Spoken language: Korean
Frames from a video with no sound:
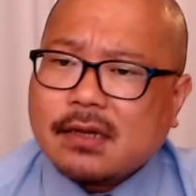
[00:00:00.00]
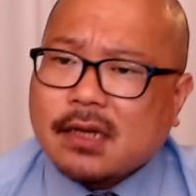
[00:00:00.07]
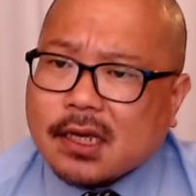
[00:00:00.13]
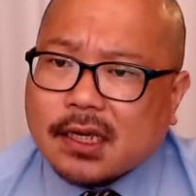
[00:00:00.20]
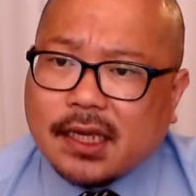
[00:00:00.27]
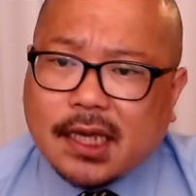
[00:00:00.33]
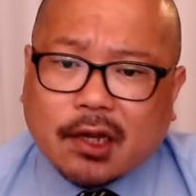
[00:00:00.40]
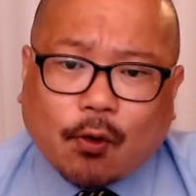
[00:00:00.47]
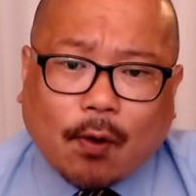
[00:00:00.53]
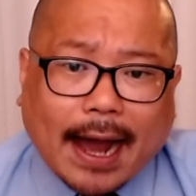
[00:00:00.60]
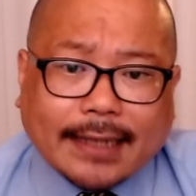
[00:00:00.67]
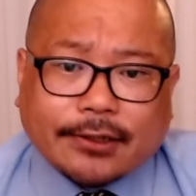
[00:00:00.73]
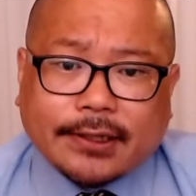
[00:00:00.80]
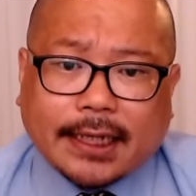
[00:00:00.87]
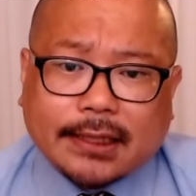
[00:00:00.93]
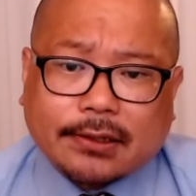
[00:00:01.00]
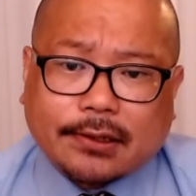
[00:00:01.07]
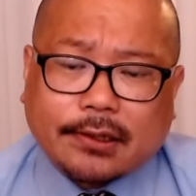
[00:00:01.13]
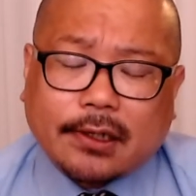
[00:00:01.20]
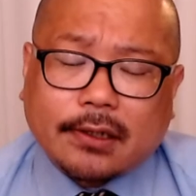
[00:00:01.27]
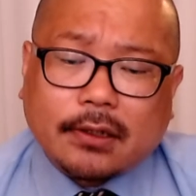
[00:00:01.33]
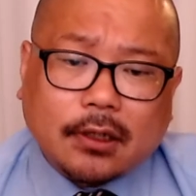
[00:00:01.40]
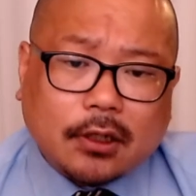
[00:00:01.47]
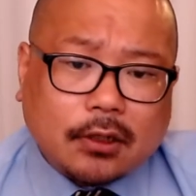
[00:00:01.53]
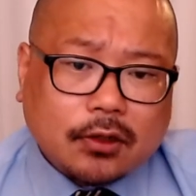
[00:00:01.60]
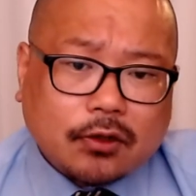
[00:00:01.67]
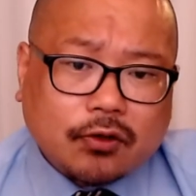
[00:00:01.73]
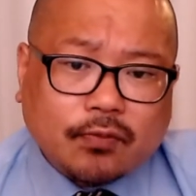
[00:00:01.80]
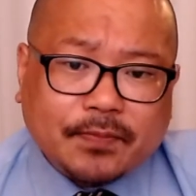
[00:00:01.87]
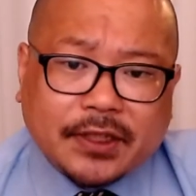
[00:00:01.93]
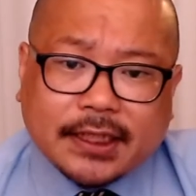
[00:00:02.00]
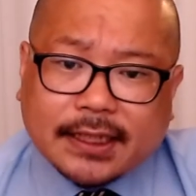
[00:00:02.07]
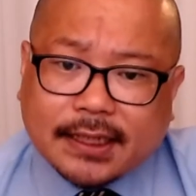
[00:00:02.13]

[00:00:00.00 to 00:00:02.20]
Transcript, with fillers: 이 과정에서 숨진